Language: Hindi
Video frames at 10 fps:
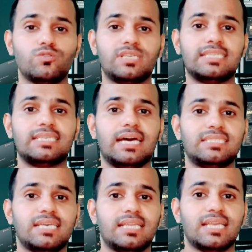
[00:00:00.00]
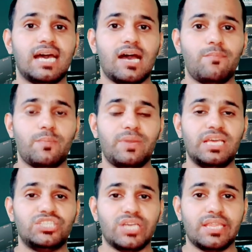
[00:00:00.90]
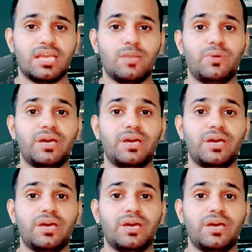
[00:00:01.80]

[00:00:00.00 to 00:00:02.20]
उसके साथ साथ आप अपने चैनल